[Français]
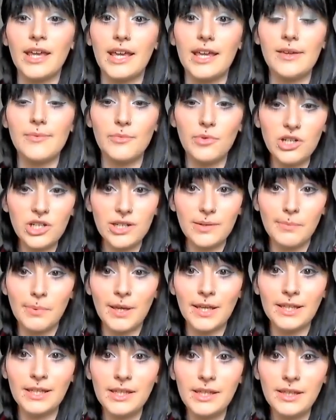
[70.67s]
Et moi j'ai
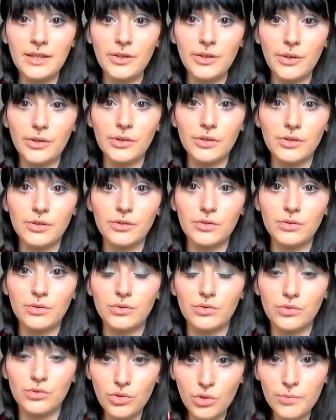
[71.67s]
pris
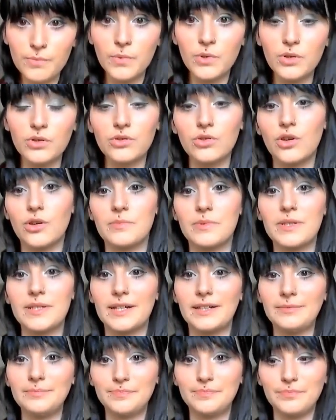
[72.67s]
deux bandes comme
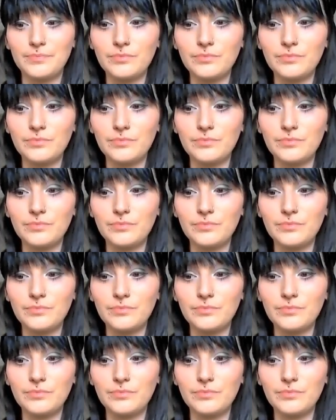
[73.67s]
ça.